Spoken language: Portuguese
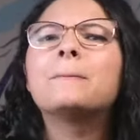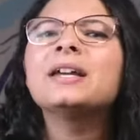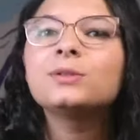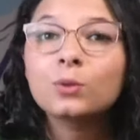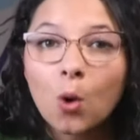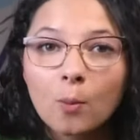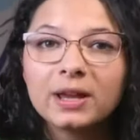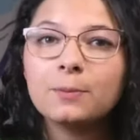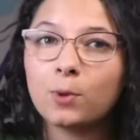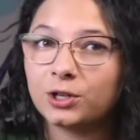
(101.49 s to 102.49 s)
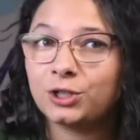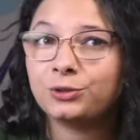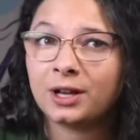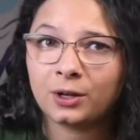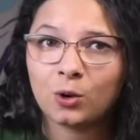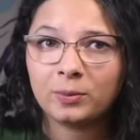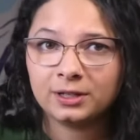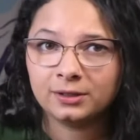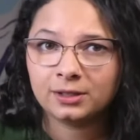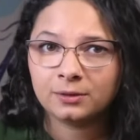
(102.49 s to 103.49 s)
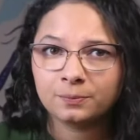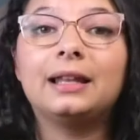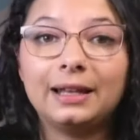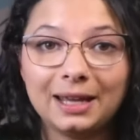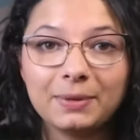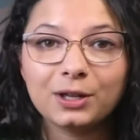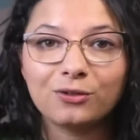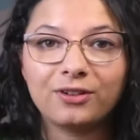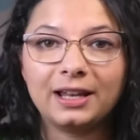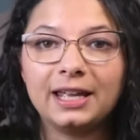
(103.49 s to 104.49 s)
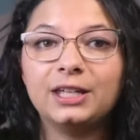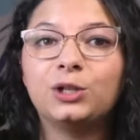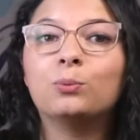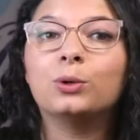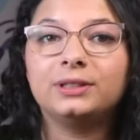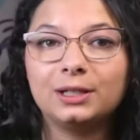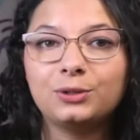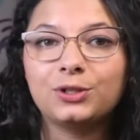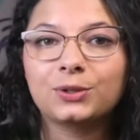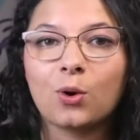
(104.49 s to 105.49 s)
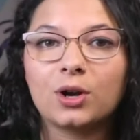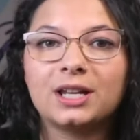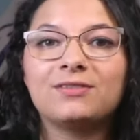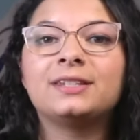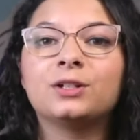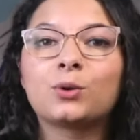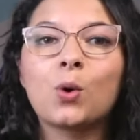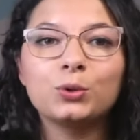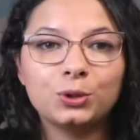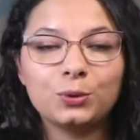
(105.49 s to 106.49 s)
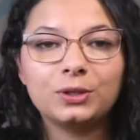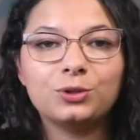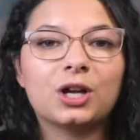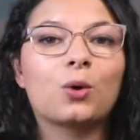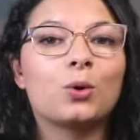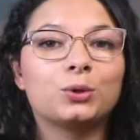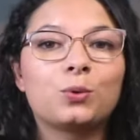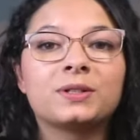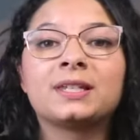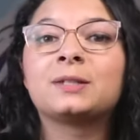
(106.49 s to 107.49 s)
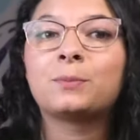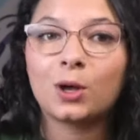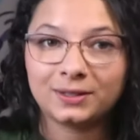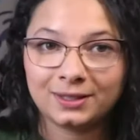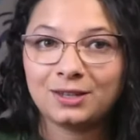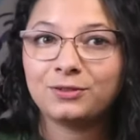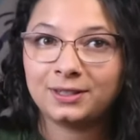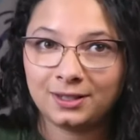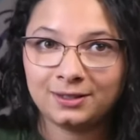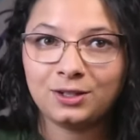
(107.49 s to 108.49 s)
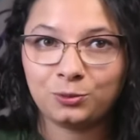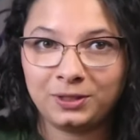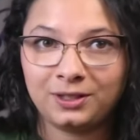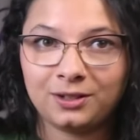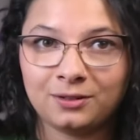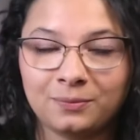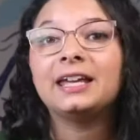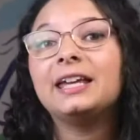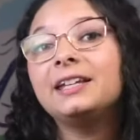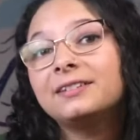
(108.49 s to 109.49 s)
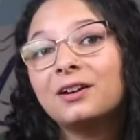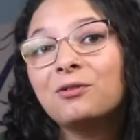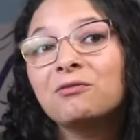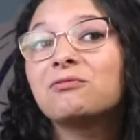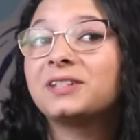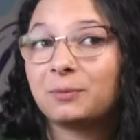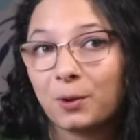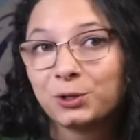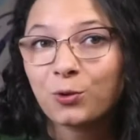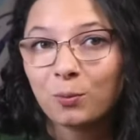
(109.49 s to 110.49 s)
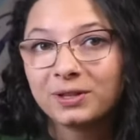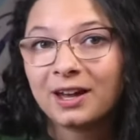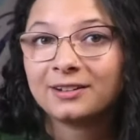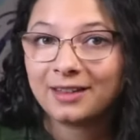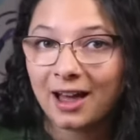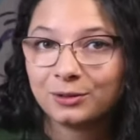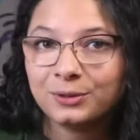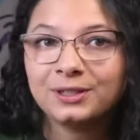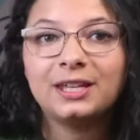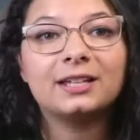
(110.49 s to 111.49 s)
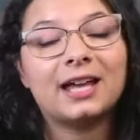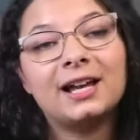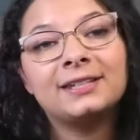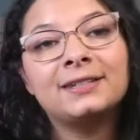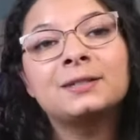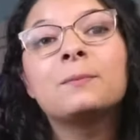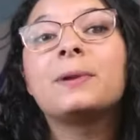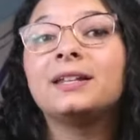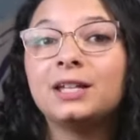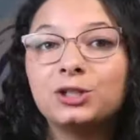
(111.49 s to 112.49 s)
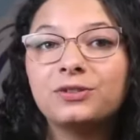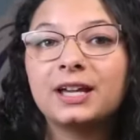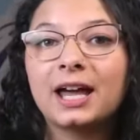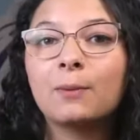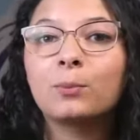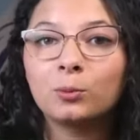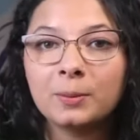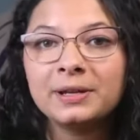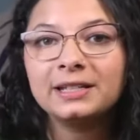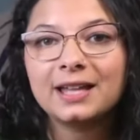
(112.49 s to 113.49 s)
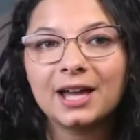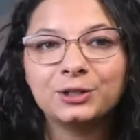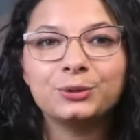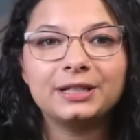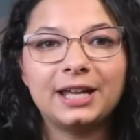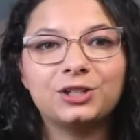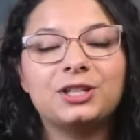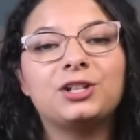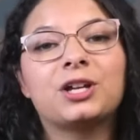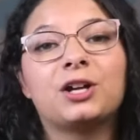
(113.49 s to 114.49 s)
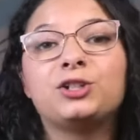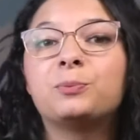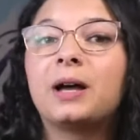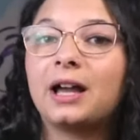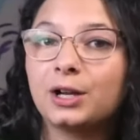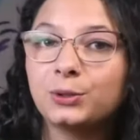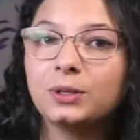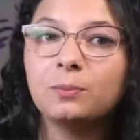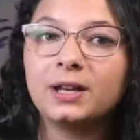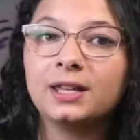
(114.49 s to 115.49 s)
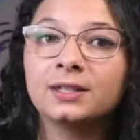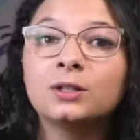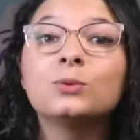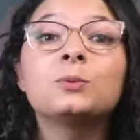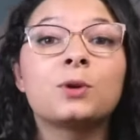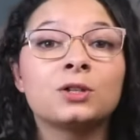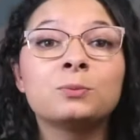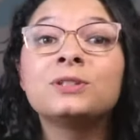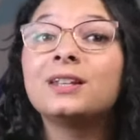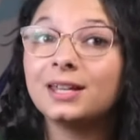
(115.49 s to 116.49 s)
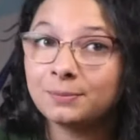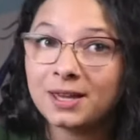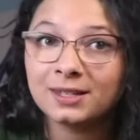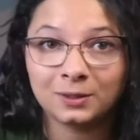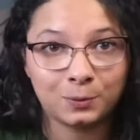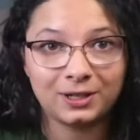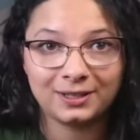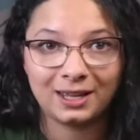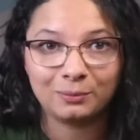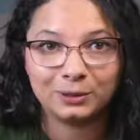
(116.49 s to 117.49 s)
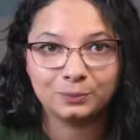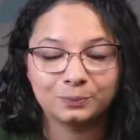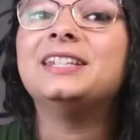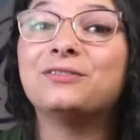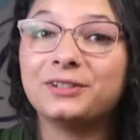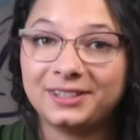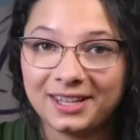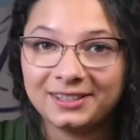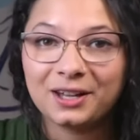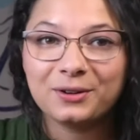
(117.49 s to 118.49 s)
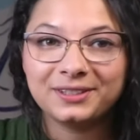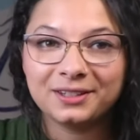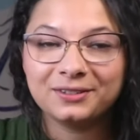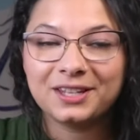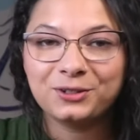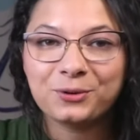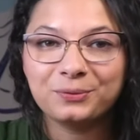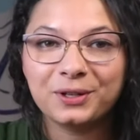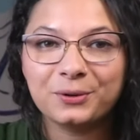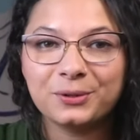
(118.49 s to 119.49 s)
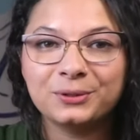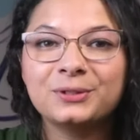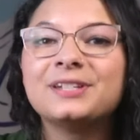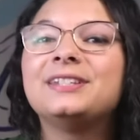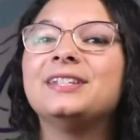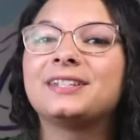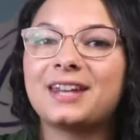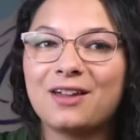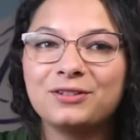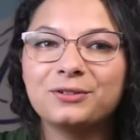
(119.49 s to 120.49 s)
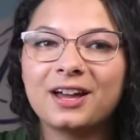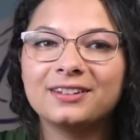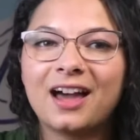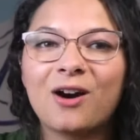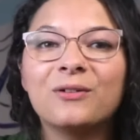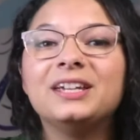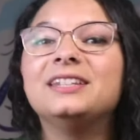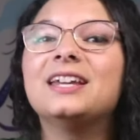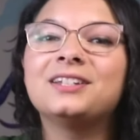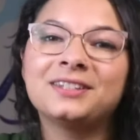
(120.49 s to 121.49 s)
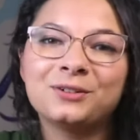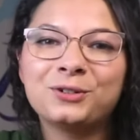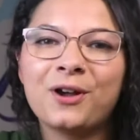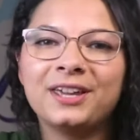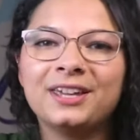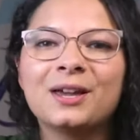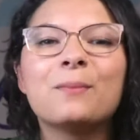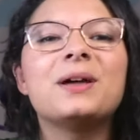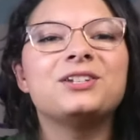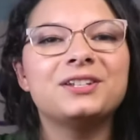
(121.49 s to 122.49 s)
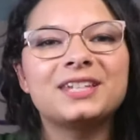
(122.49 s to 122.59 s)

Mas como ele pode ajudar na cobrança? Lembra que eu falei que o modelo de score deve ser construído de acordo com as respostas que você deseja obter? Então, você pode combinar dados e análises para identificar a probabilidade do cliente deixar de pagar sua empresa nos próximos três meses, por exemplo. Se você está gostando deste conteúdo, se inscreve no canal e deixa seu joinha para a gente